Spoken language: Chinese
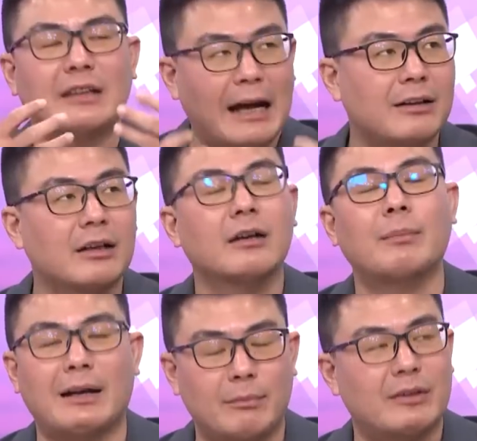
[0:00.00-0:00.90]
是他呃
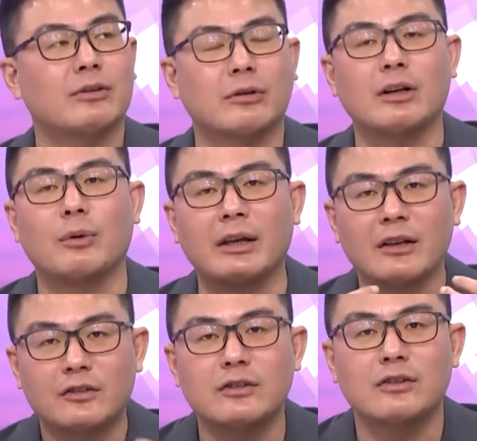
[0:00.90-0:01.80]
马马斯诺认为
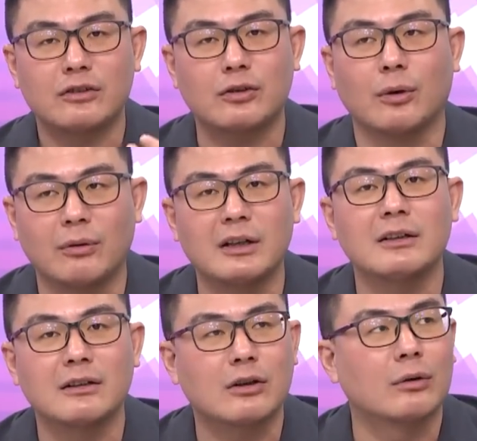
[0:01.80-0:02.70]
是九
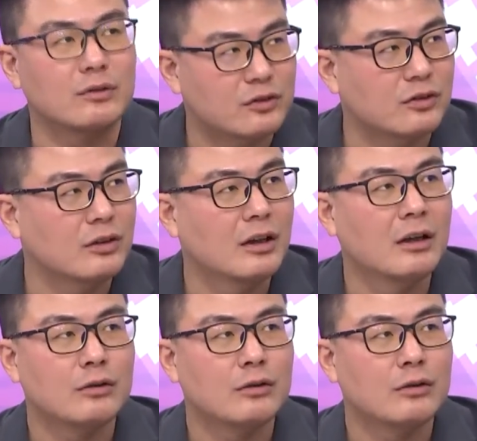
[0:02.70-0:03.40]
二共识。